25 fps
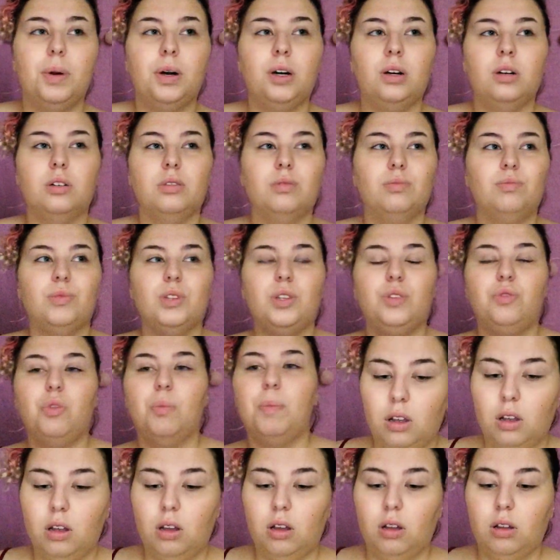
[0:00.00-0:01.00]
Il faut pas l'empirer.
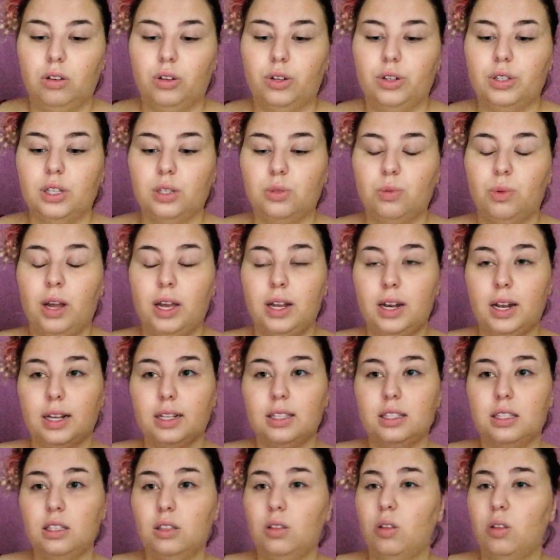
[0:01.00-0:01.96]
Que ce soit un accident euh,